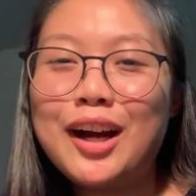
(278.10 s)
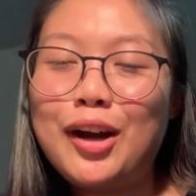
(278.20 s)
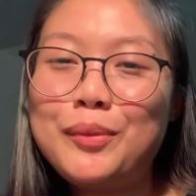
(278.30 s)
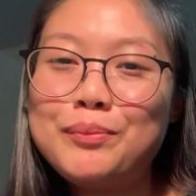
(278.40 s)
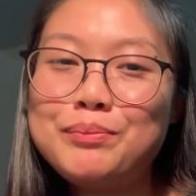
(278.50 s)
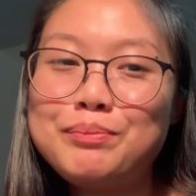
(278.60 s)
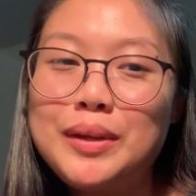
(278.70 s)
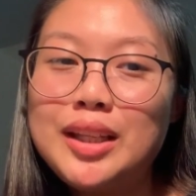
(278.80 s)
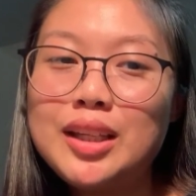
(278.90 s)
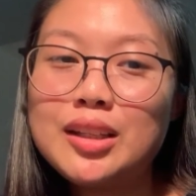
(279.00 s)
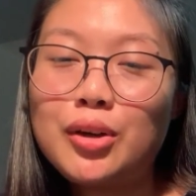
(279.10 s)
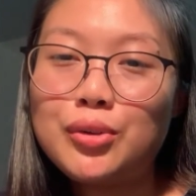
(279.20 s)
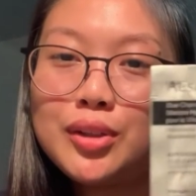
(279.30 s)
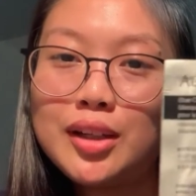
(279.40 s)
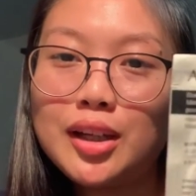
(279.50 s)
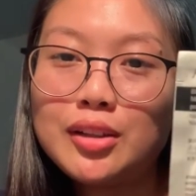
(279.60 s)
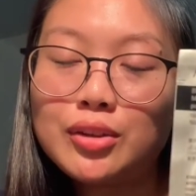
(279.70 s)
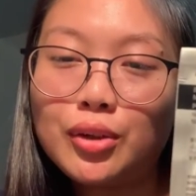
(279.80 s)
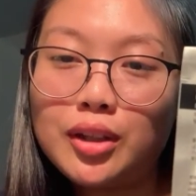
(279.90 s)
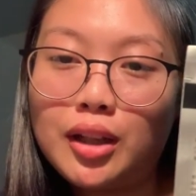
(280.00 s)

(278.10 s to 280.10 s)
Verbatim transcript: Um, binigyan ako ng ganito.